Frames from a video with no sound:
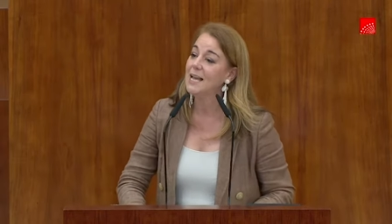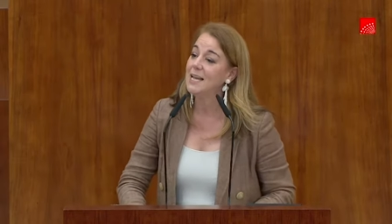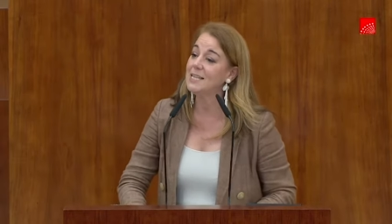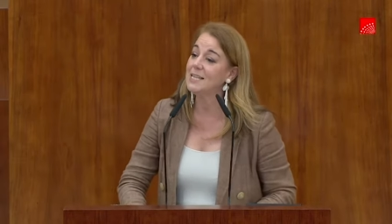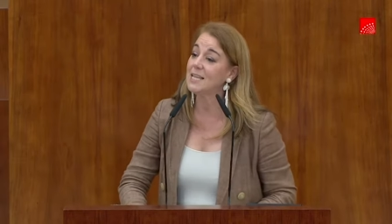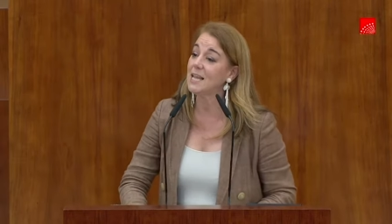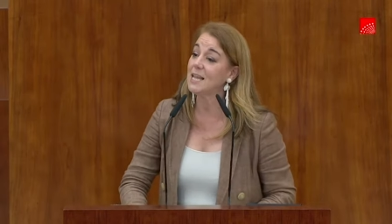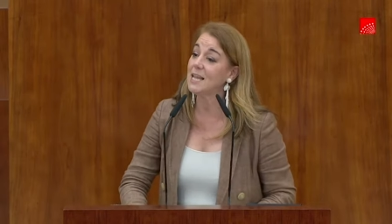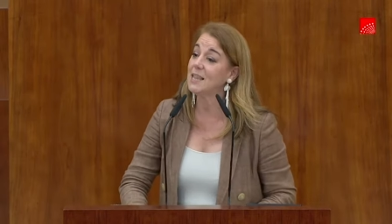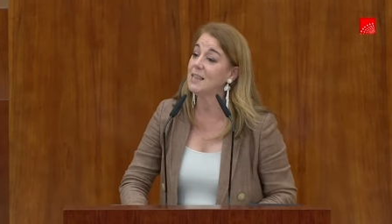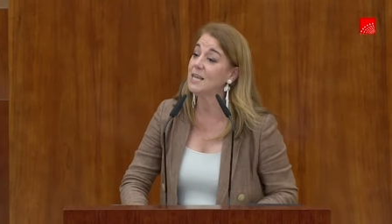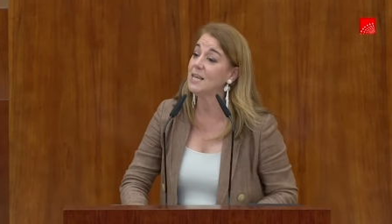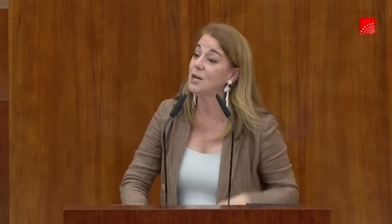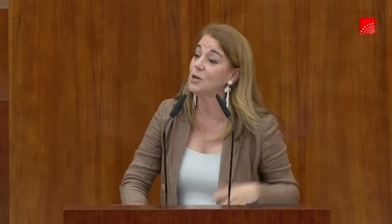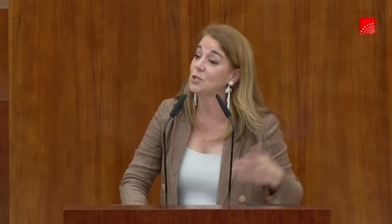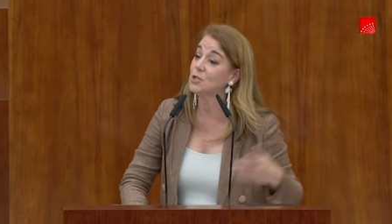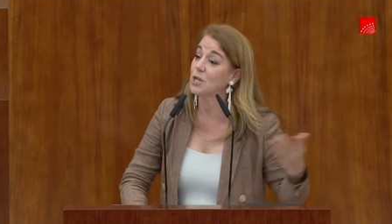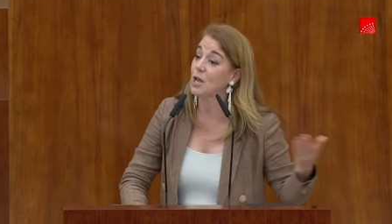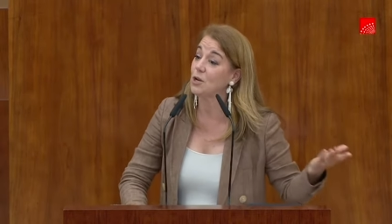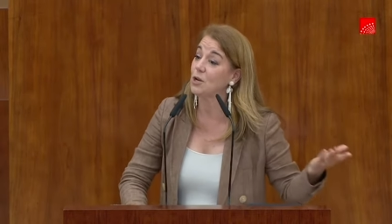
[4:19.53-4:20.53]
es a
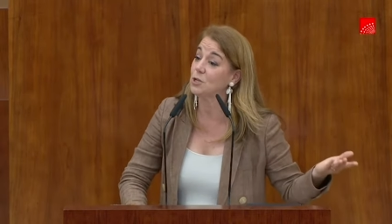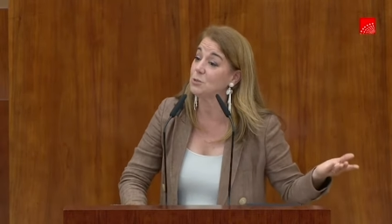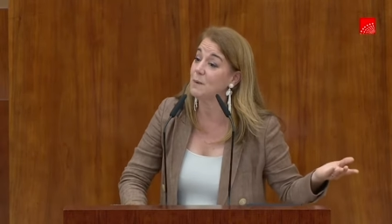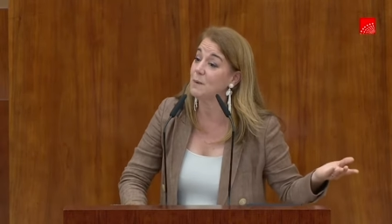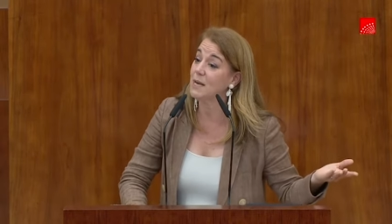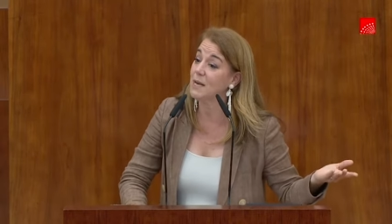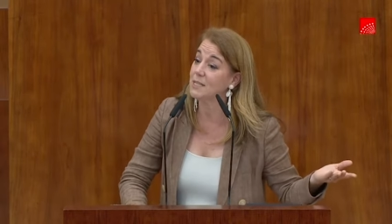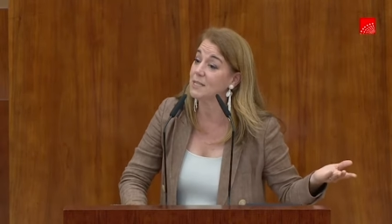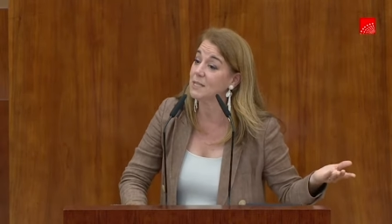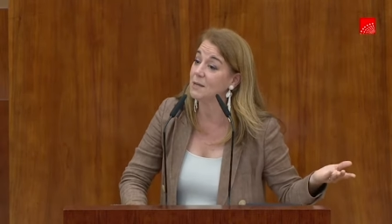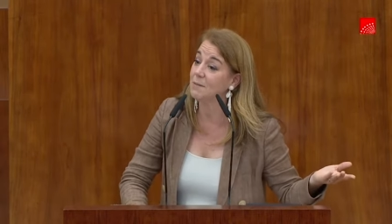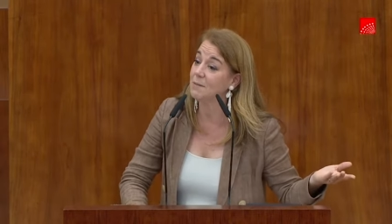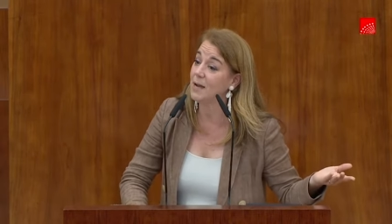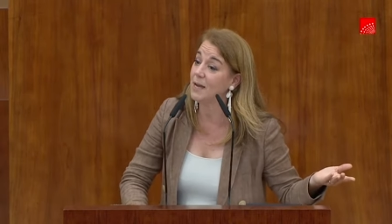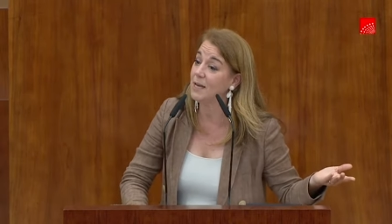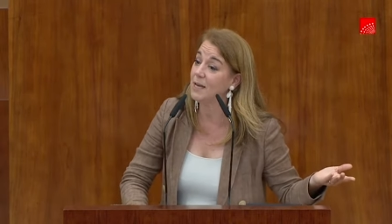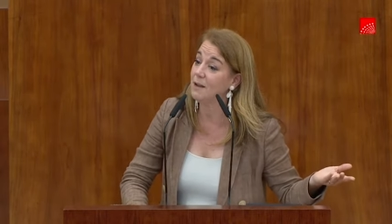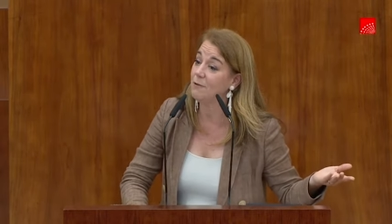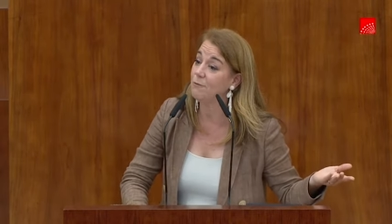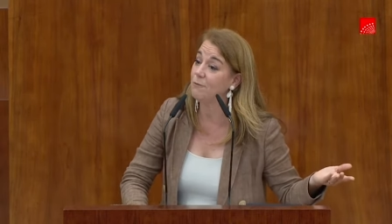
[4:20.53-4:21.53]
decirnos que los MENAX que
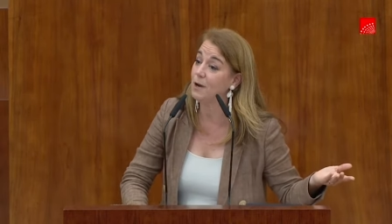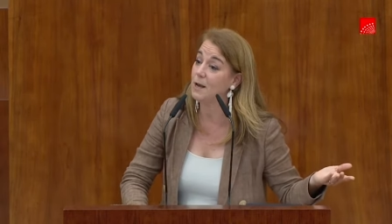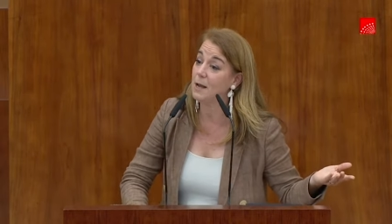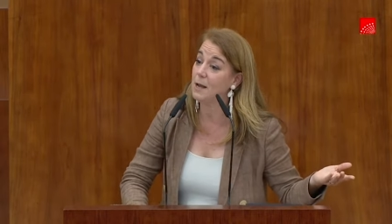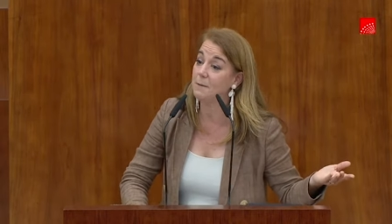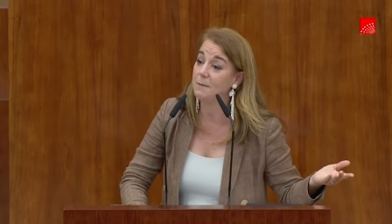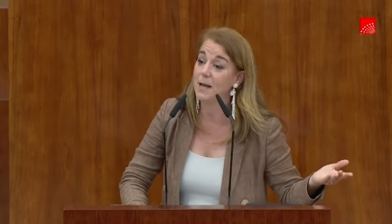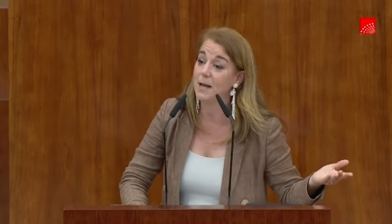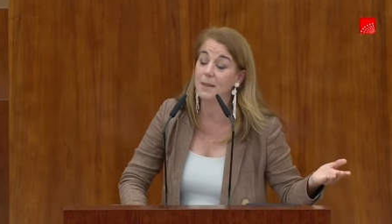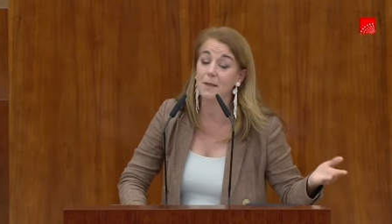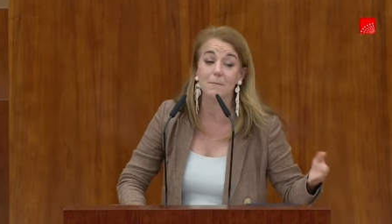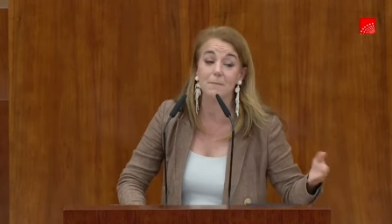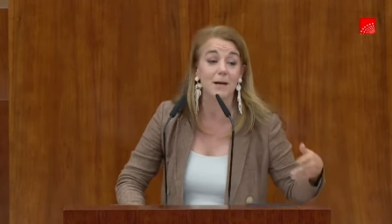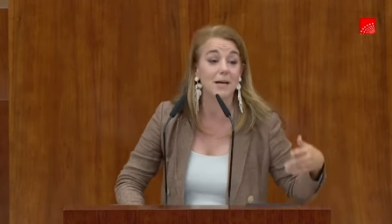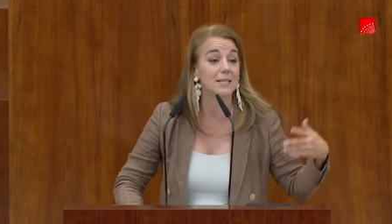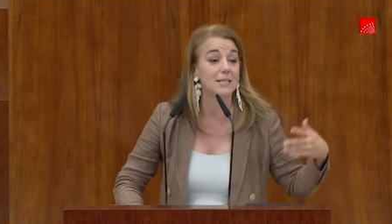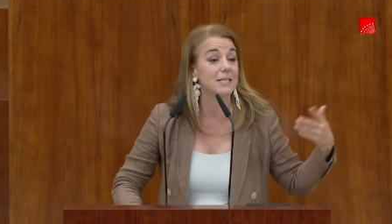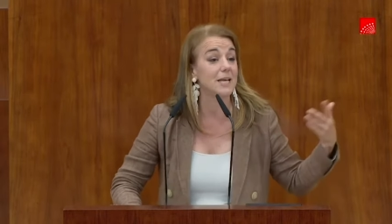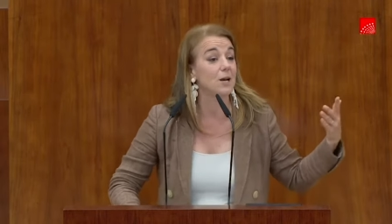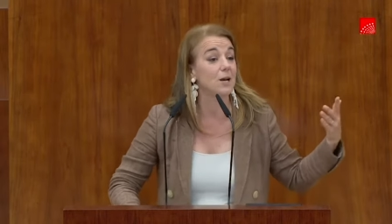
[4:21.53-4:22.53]
van a ir a Fuenlabrada
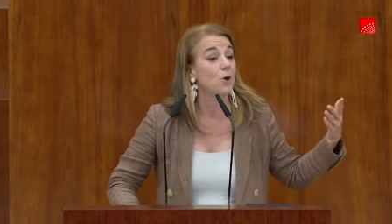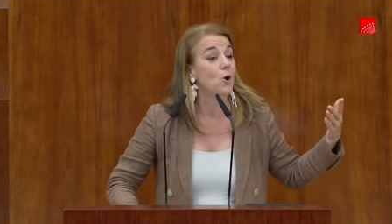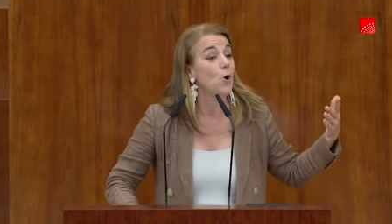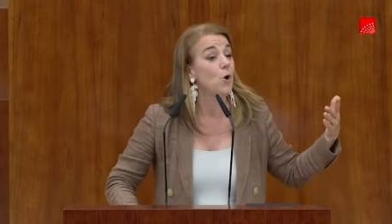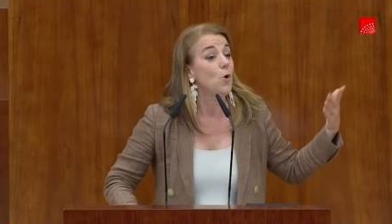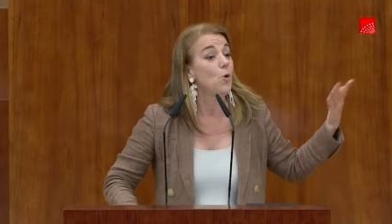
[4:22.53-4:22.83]
van a ser